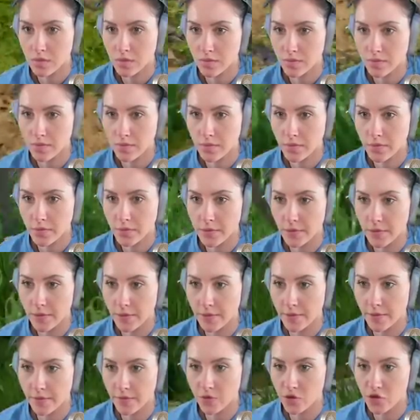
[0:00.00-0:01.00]

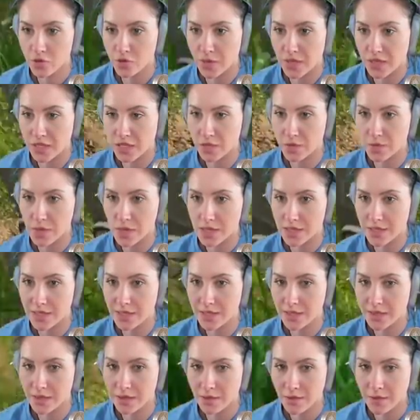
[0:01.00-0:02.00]
Hm, Schmatz,
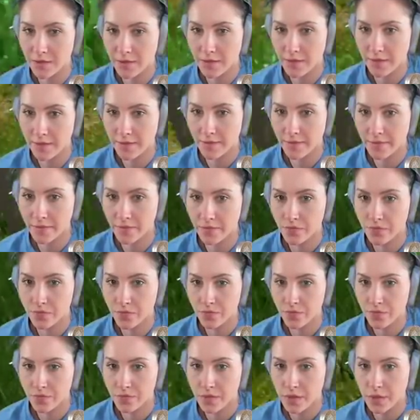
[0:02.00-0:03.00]
Schmatz.
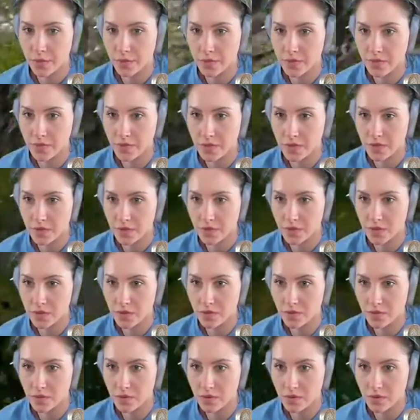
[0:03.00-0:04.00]
Habe ich das, das hier
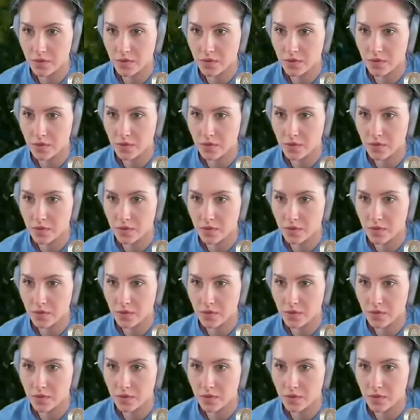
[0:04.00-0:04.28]
unten?